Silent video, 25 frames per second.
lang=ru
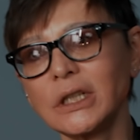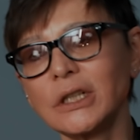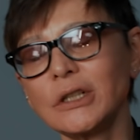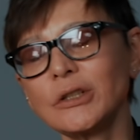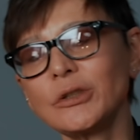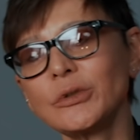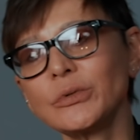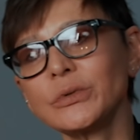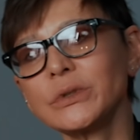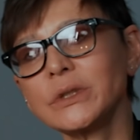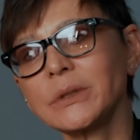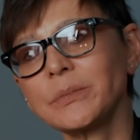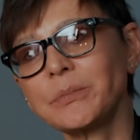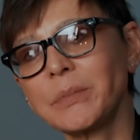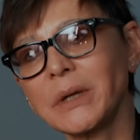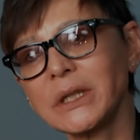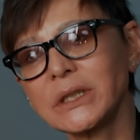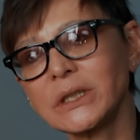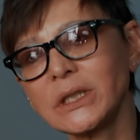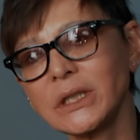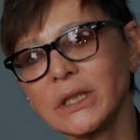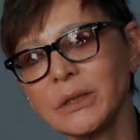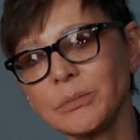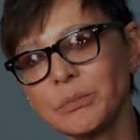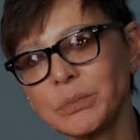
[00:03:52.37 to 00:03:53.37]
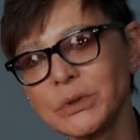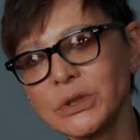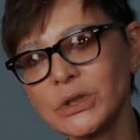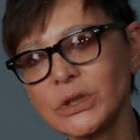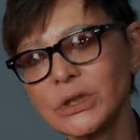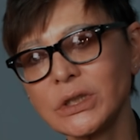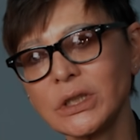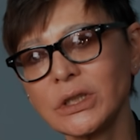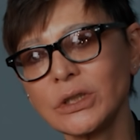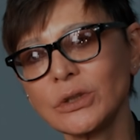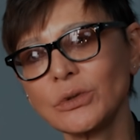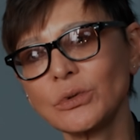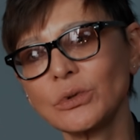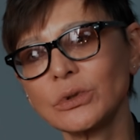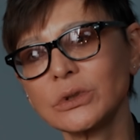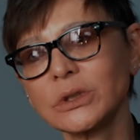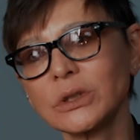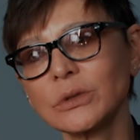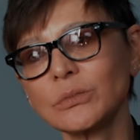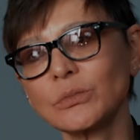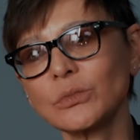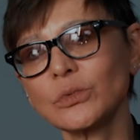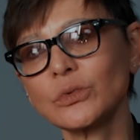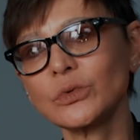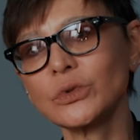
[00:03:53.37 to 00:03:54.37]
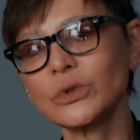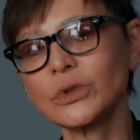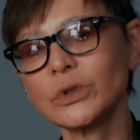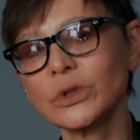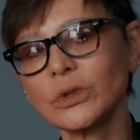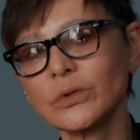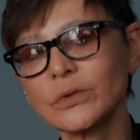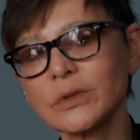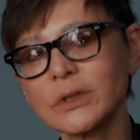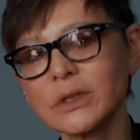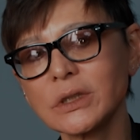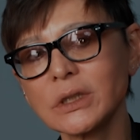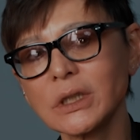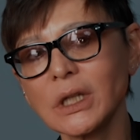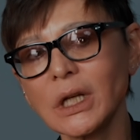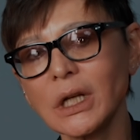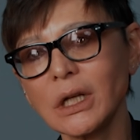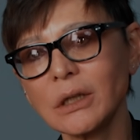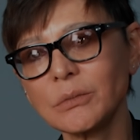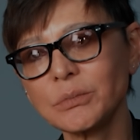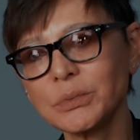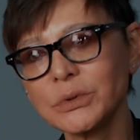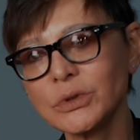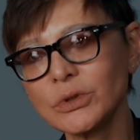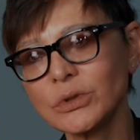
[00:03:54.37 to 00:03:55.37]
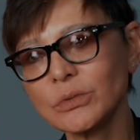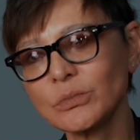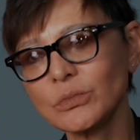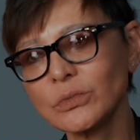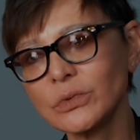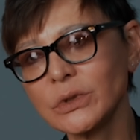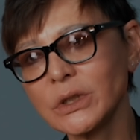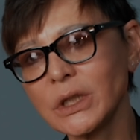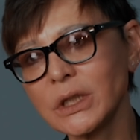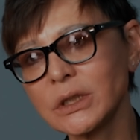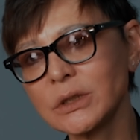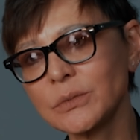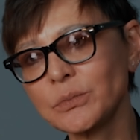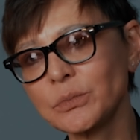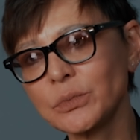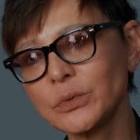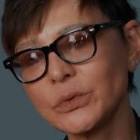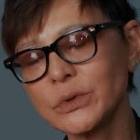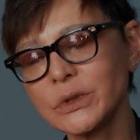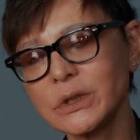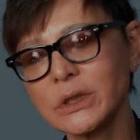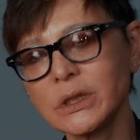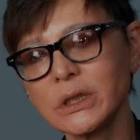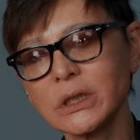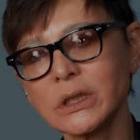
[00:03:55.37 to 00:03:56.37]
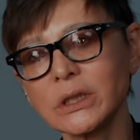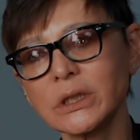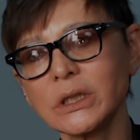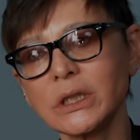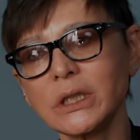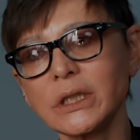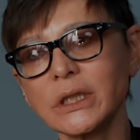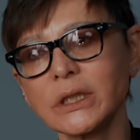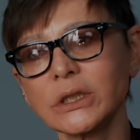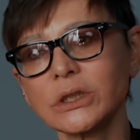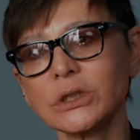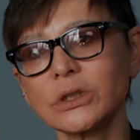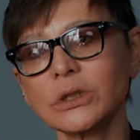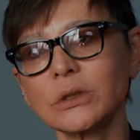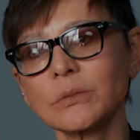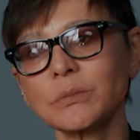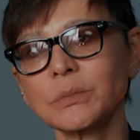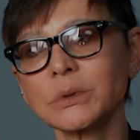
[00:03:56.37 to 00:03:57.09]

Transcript: Люди по три, по четыре года мучаются. А почему я отпустила легче?